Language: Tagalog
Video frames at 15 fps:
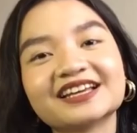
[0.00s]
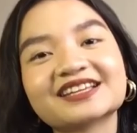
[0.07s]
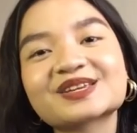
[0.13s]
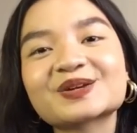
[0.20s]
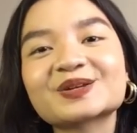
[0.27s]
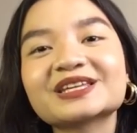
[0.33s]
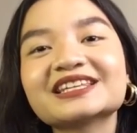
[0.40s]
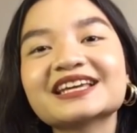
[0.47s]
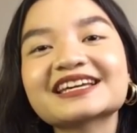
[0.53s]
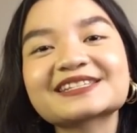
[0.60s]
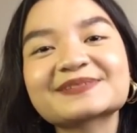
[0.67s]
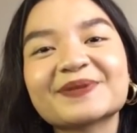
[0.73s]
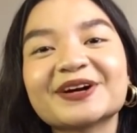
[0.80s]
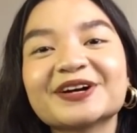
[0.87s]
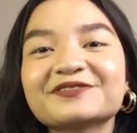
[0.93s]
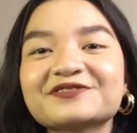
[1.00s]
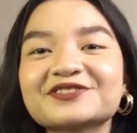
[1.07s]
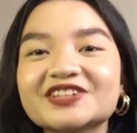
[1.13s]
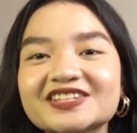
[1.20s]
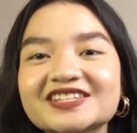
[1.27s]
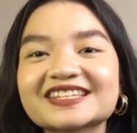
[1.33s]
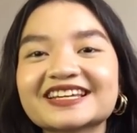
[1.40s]
So the next pair of
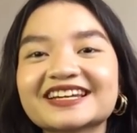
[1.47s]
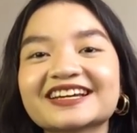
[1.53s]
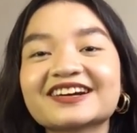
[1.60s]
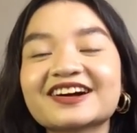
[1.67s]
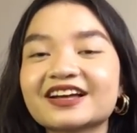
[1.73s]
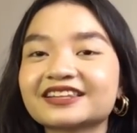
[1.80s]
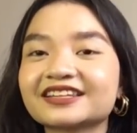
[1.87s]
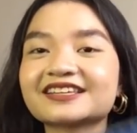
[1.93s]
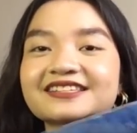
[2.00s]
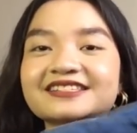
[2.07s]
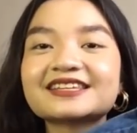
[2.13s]
jeans that I got is